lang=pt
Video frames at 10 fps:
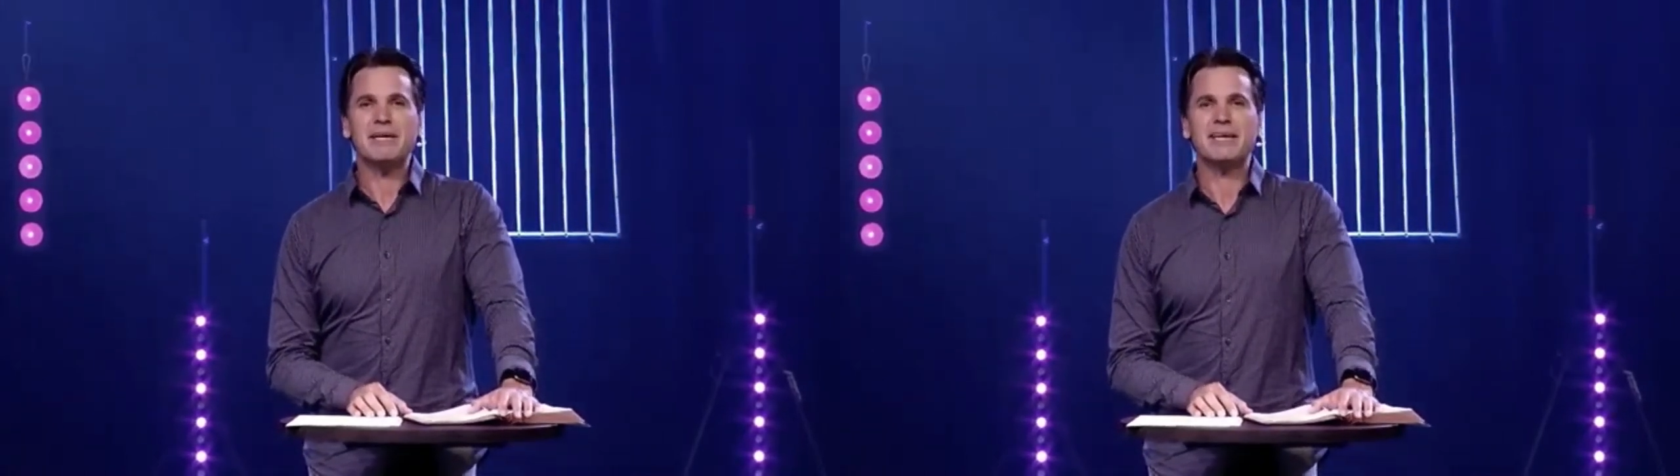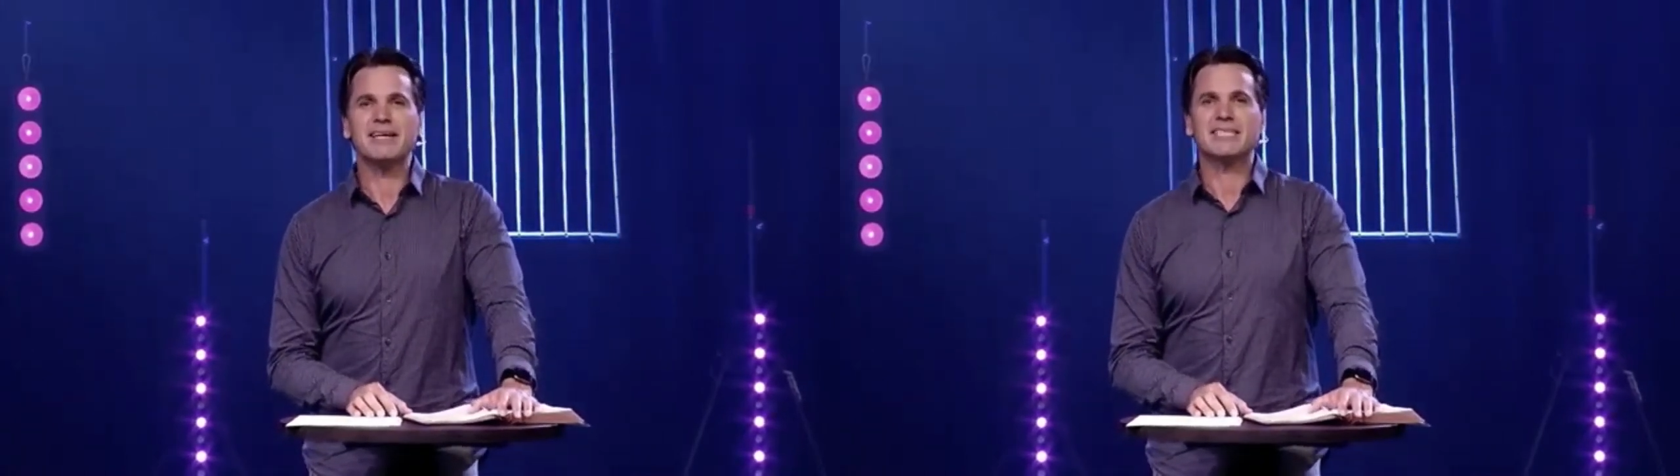
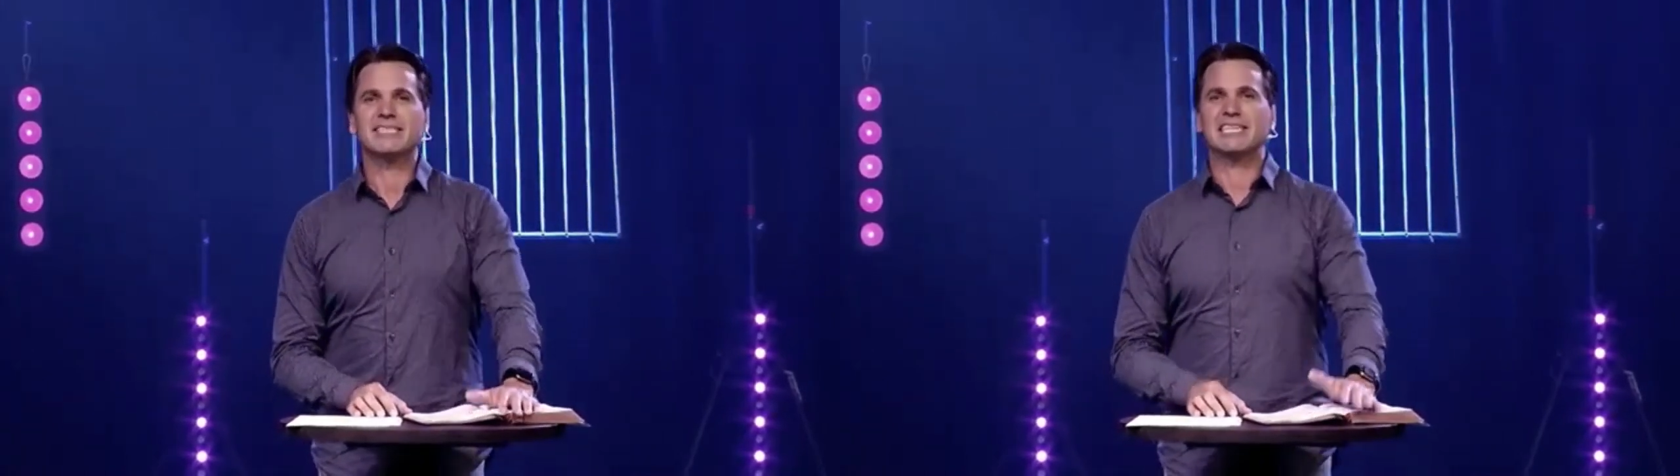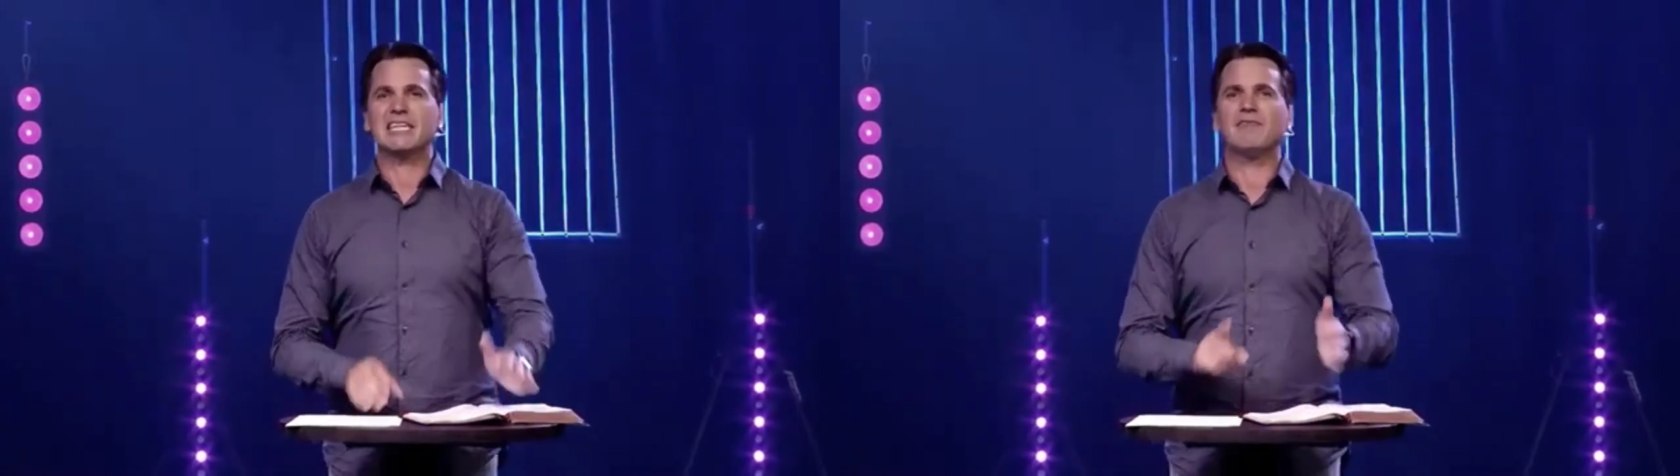
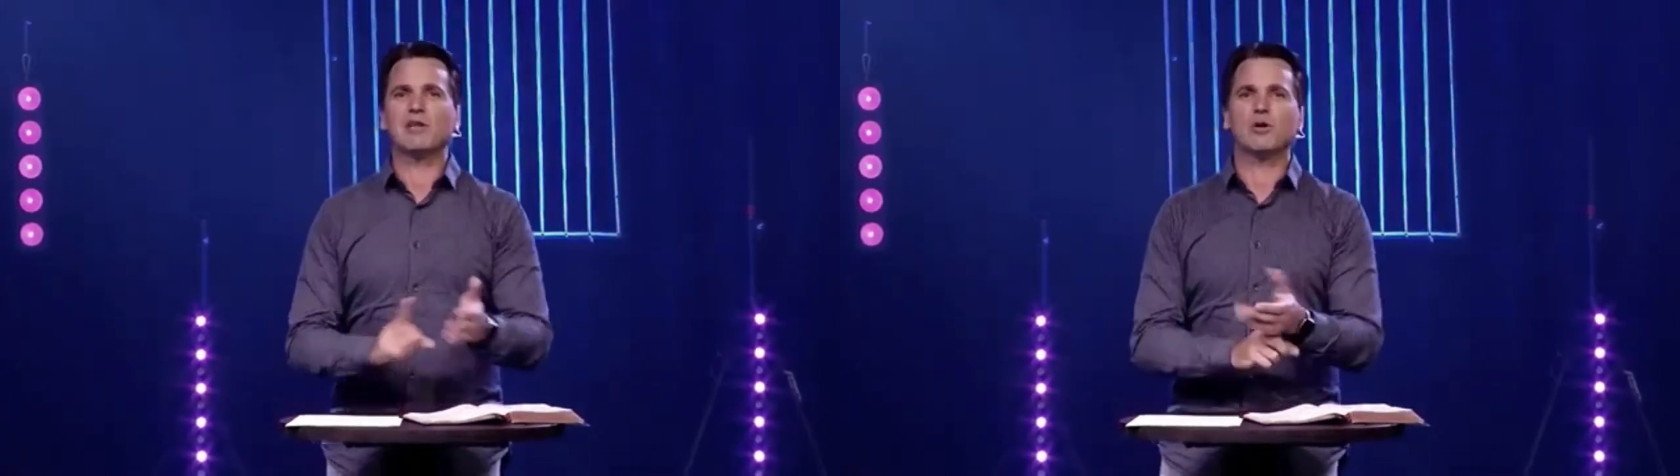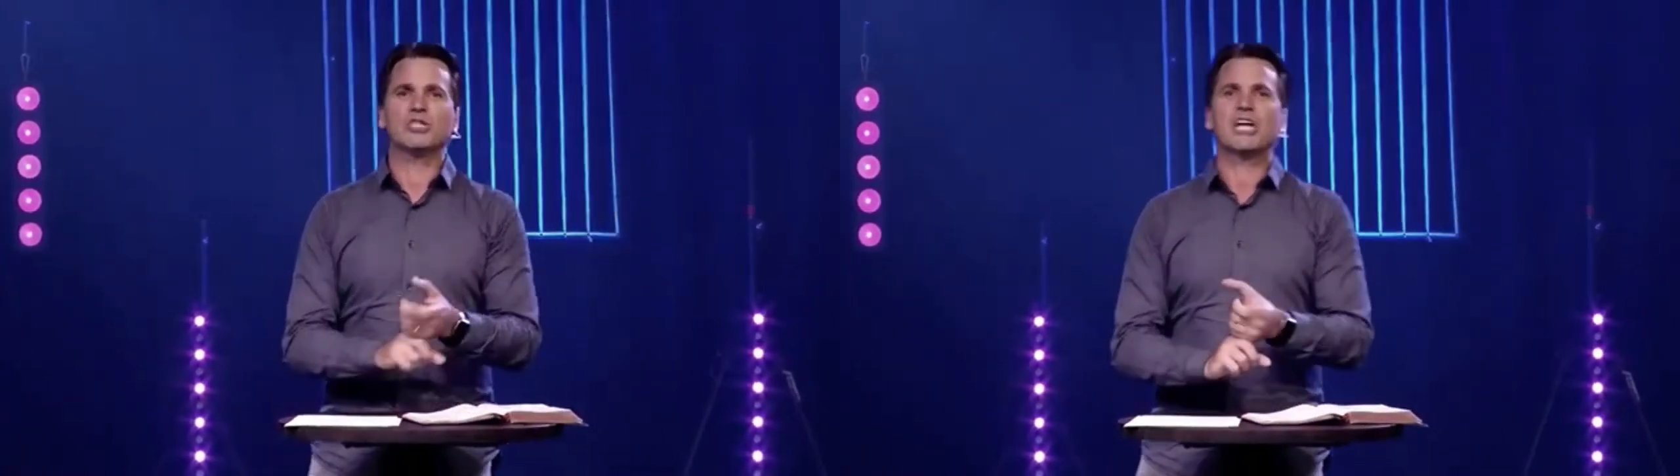esse
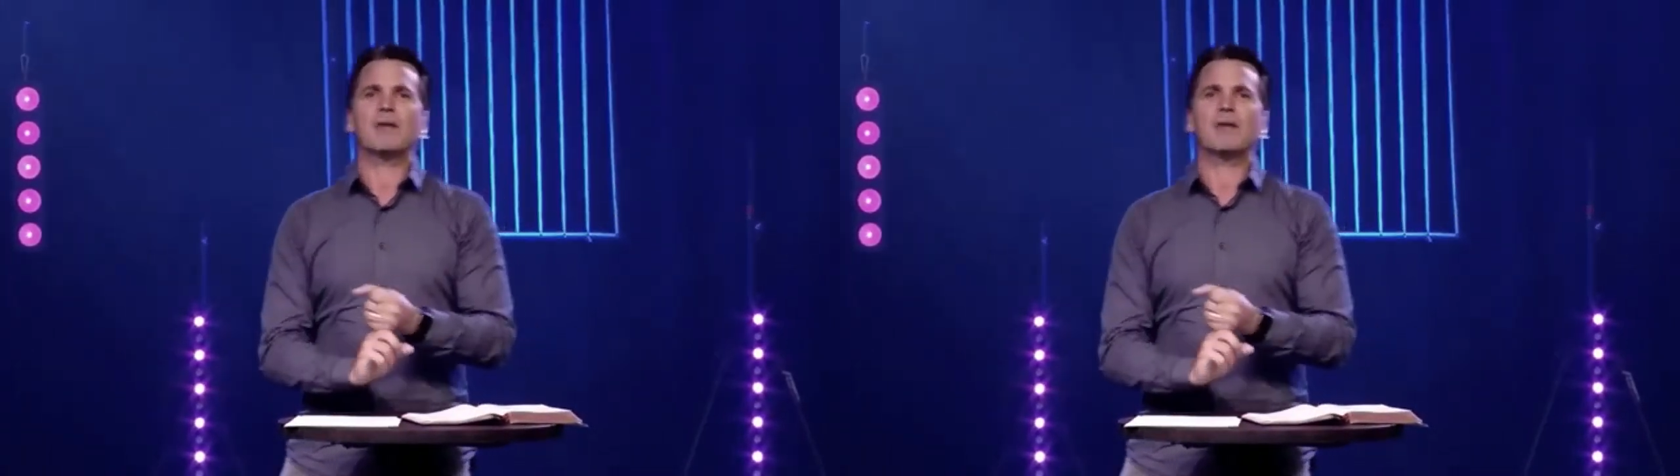pessoal